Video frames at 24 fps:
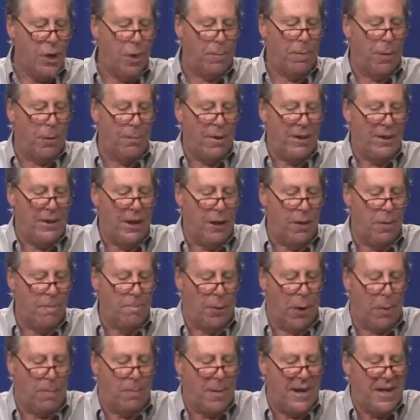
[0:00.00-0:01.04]
Nos prometieron
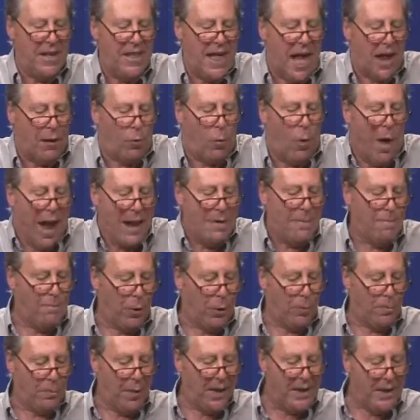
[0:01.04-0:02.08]
prosperidad. ¿Cuál
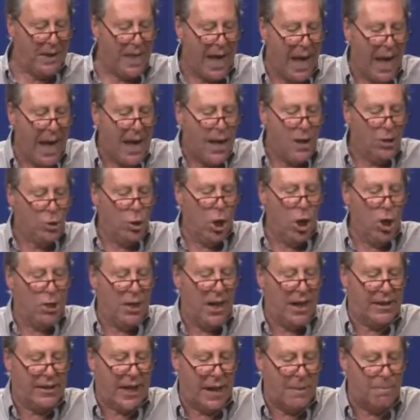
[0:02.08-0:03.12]
prosperidad?
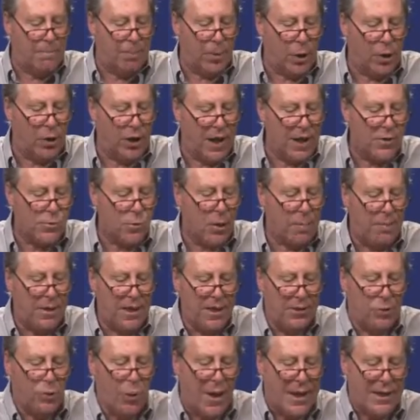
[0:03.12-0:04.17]
¿Dónde está el progreso
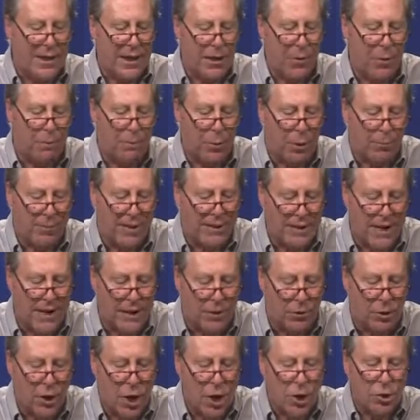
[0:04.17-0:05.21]
espiritual que nos
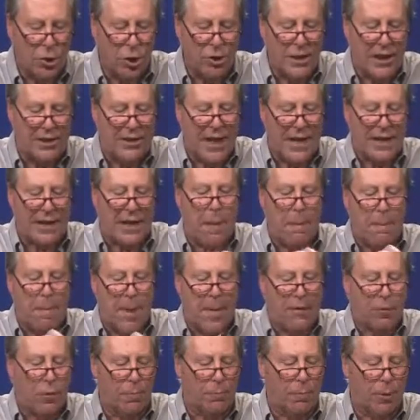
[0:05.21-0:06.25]
prometieron? ¿Dónde está el
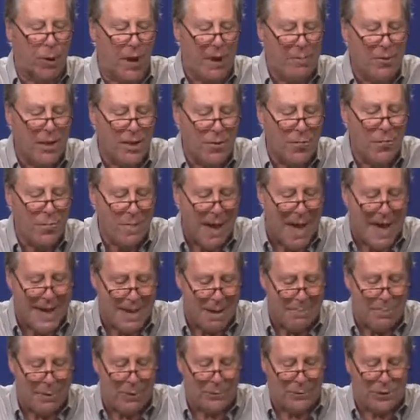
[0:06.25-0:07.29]
respeto por la vida
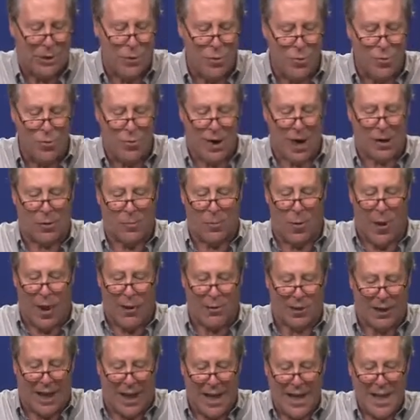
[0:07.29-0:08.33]
humana? Pero si nunca como
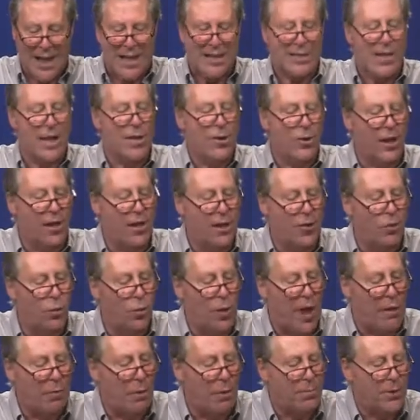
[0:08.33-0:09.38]
ahora, señores del
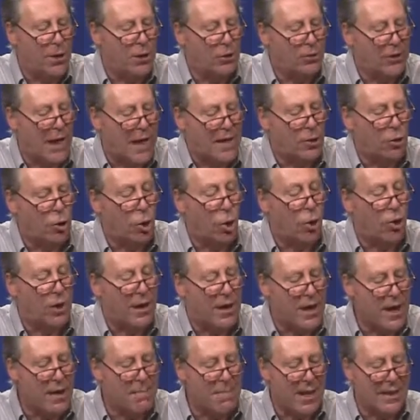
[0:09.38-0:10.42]
jurado, ha habido tanto
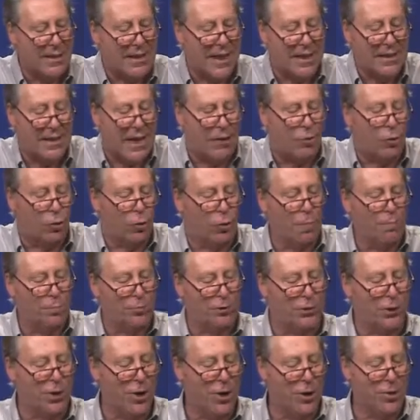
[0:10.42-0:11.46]
crimen, tanta
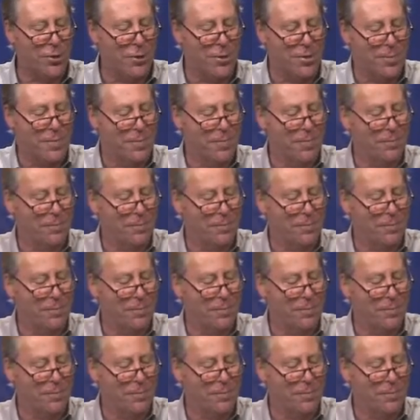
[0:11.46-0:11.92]
corrupción.